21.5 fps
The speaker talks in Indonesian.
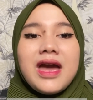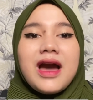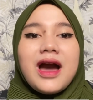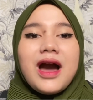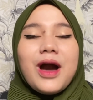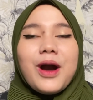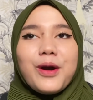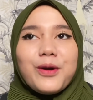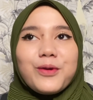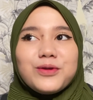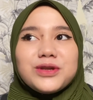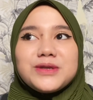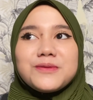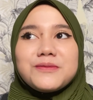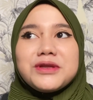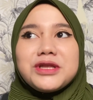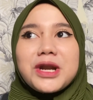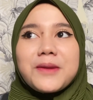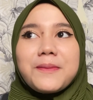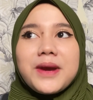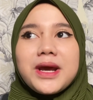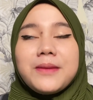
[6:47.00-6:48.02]
aku
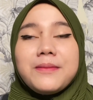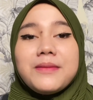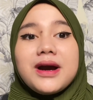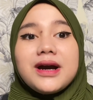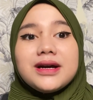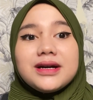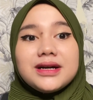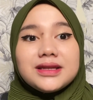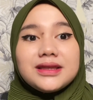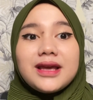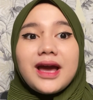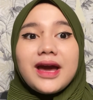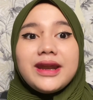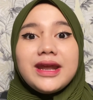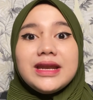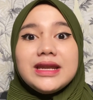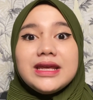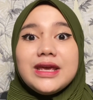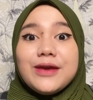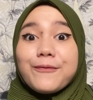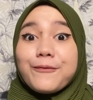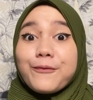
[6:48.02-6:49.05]
sebenarnya pengen banget
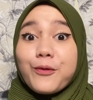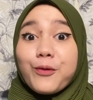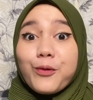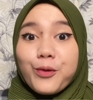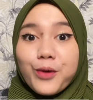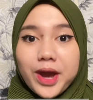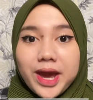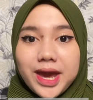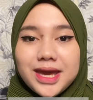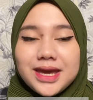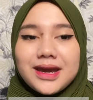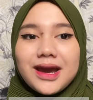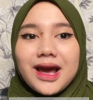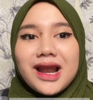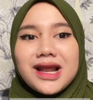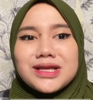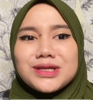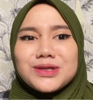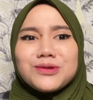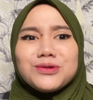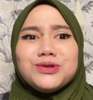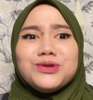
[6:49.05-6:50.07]
ngadain giveaway. Kalian
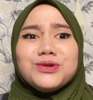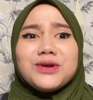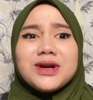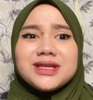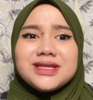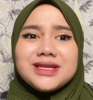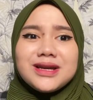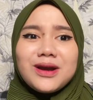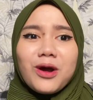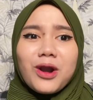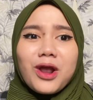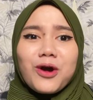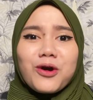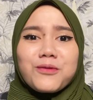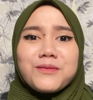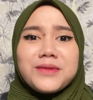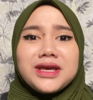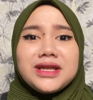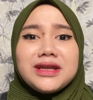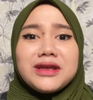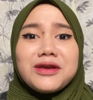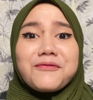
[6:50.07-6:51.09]
setuju gak sih kalau aku
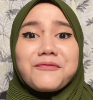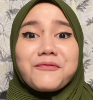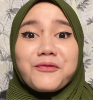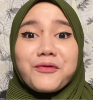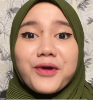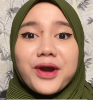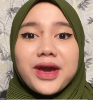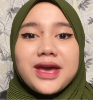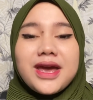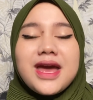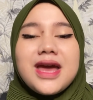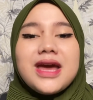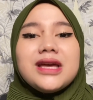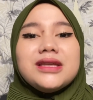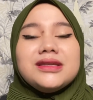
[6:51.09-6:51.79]
bikin giveaway?